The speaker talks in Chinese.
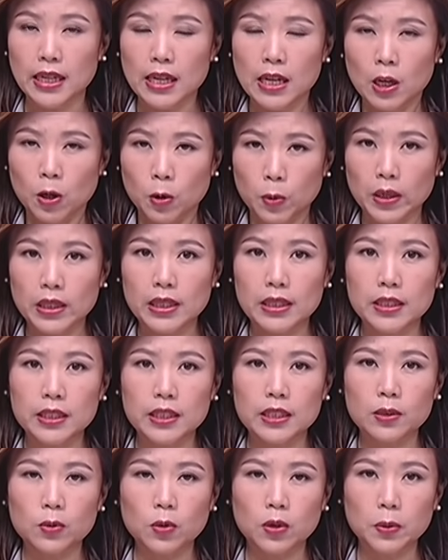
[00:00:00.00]
混合式
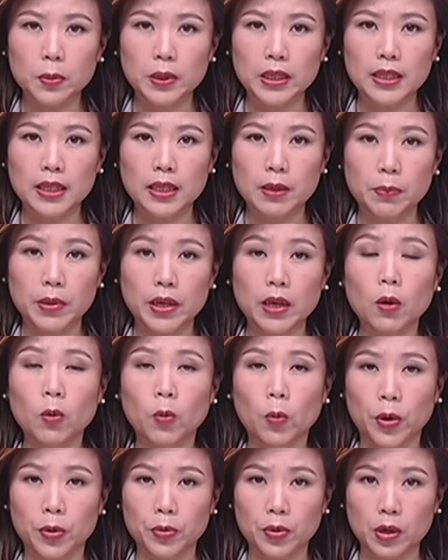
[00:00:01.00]
国会特别委
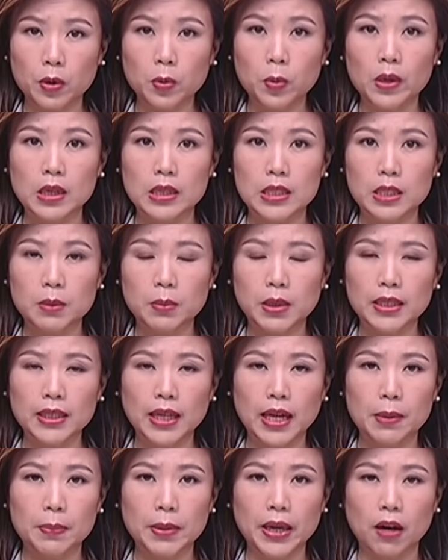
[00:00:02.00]
员会西蒙代
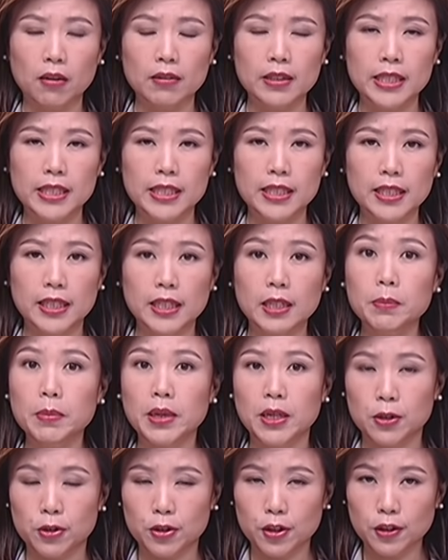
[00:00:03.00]
表尼可敏
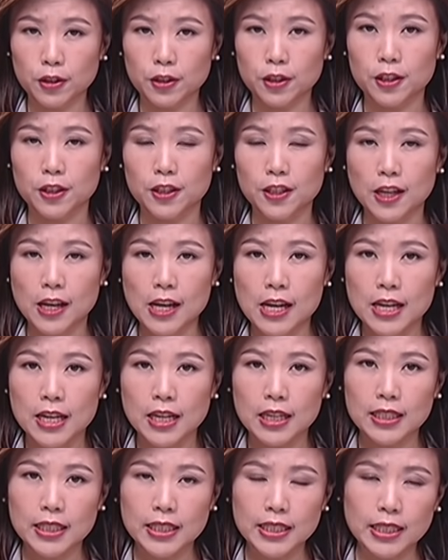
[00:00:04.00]
证实，已
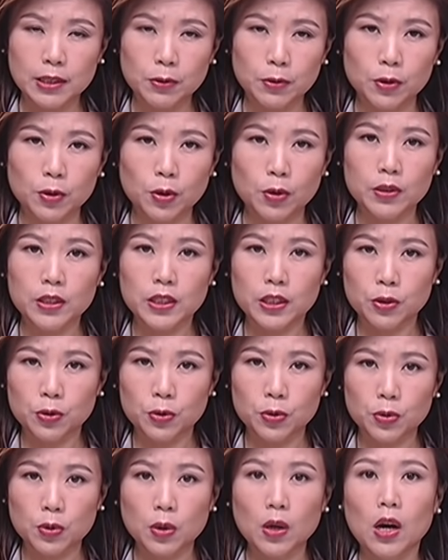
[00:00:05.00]
经接获通知
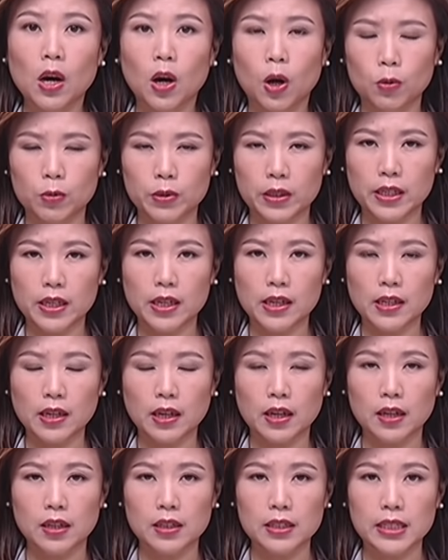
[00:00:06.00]
书，后天
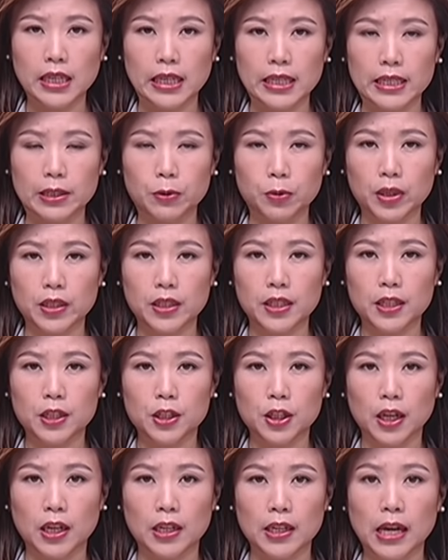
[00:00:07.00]
和下议院议
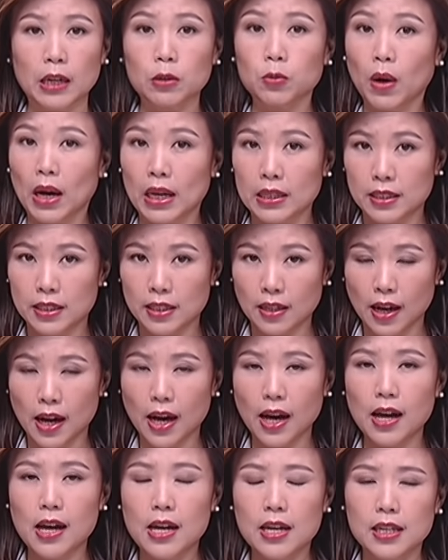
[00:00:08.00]
长拿杜阿兹哈
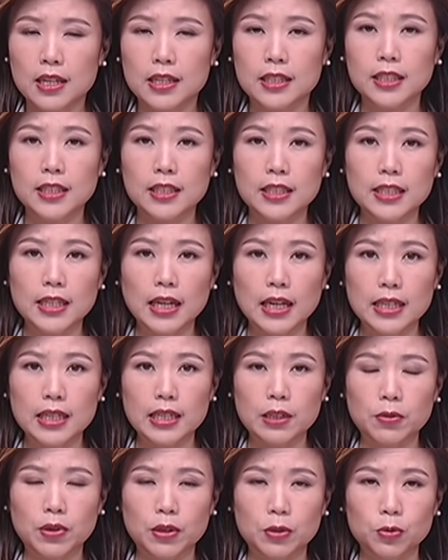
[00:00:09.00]
以及上议
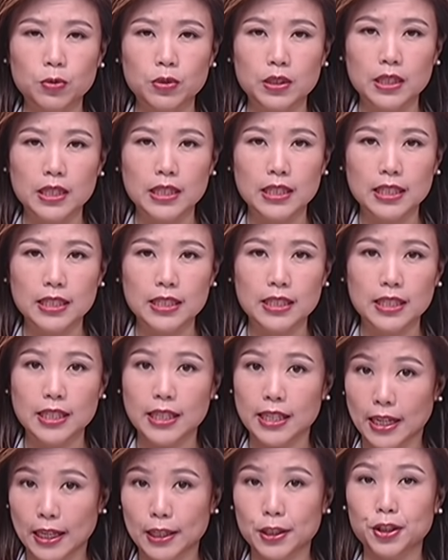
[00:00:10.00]
院主席丹斯里
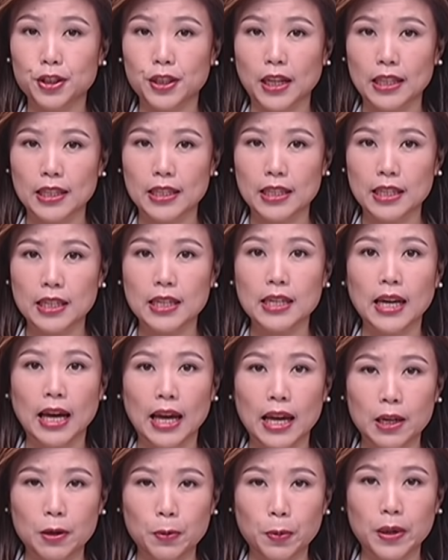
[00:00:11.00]
莱士亚丁开
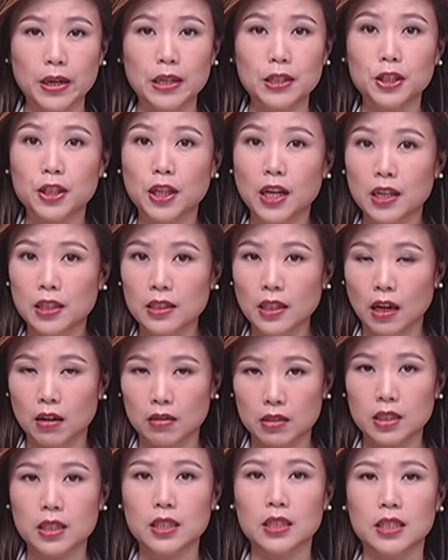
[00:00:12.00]
会商讨
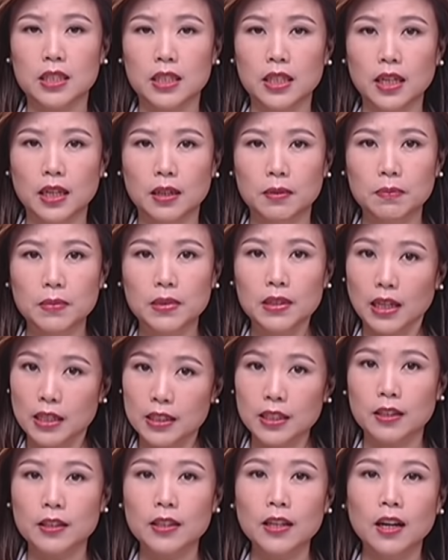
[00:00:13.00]
细节。他强
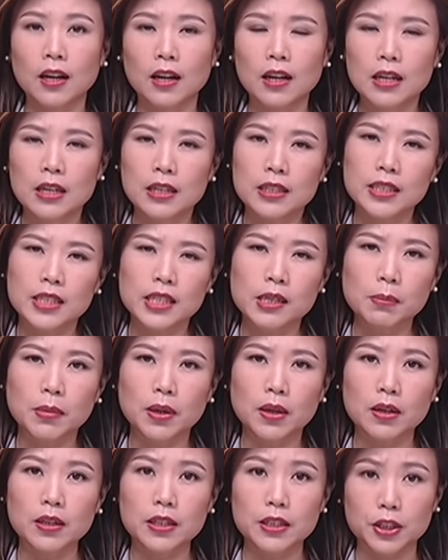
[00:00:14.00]
调，西
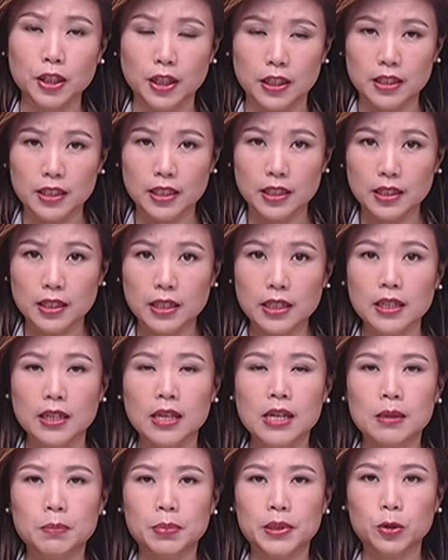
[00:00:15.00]
蒙立场坚定，
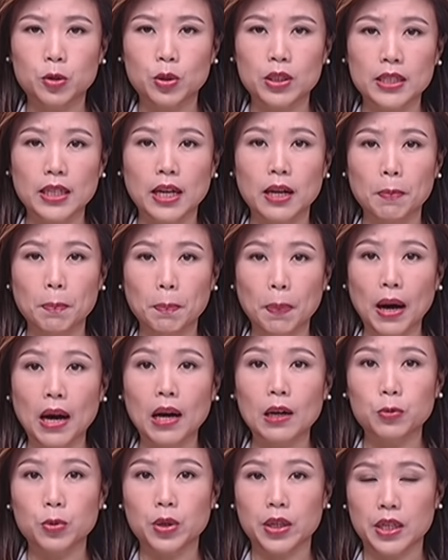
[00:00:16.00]
必须在8
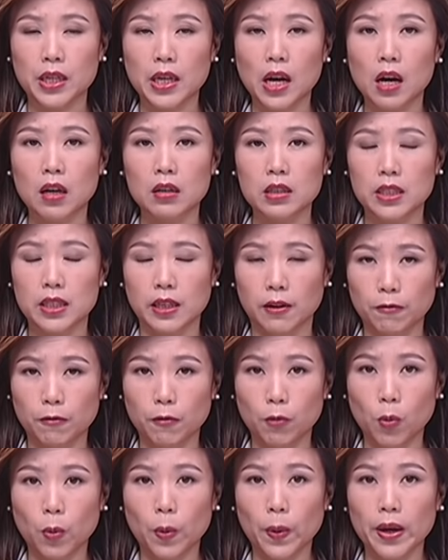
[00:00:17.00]
月1号前复
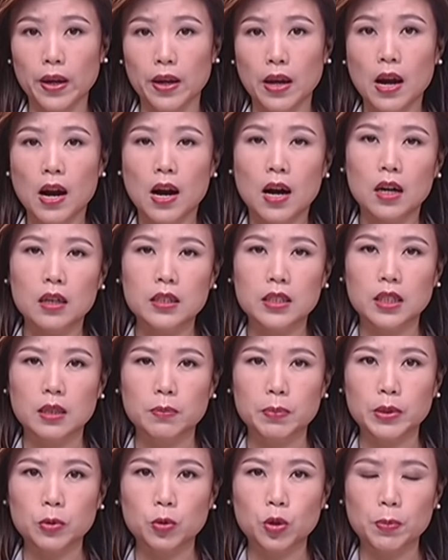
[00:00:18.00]
会，而且必
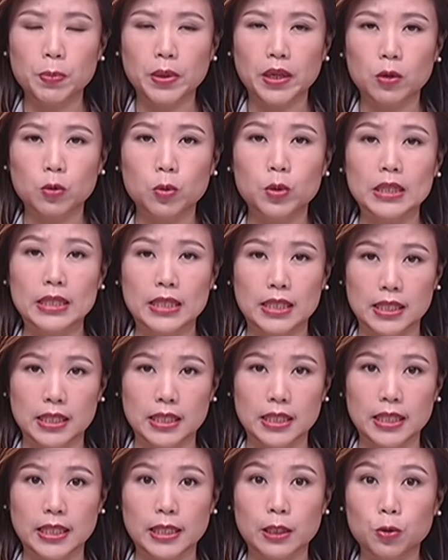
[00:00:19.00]
须辩论紧
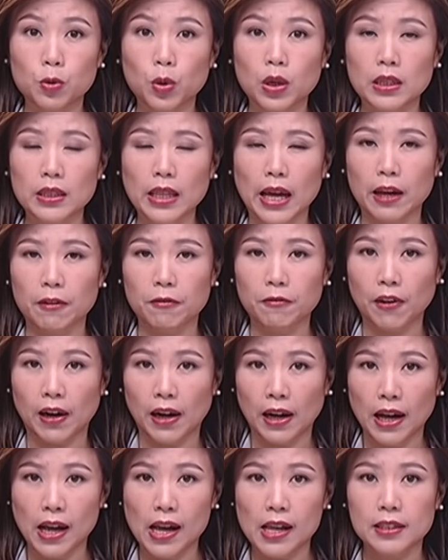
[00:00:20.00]
急状态法
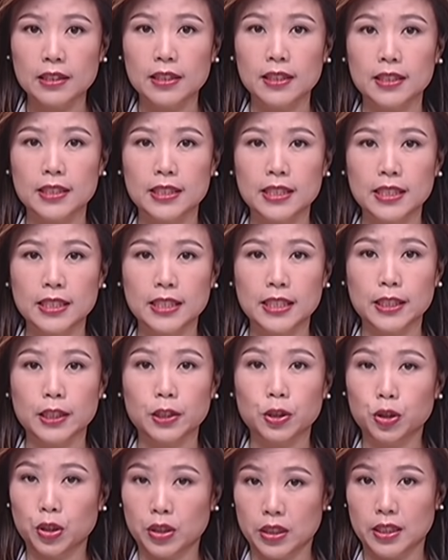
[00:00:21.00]
案和经济
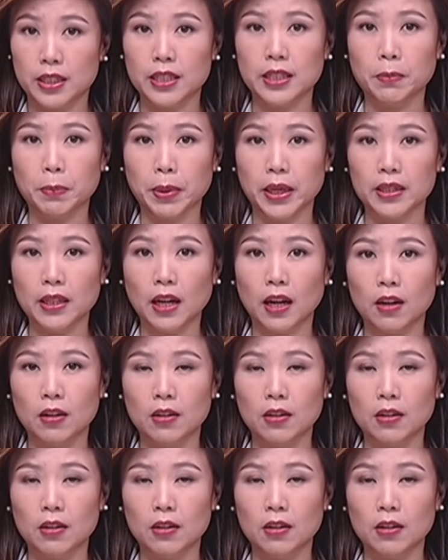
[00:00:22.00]
振兴配套。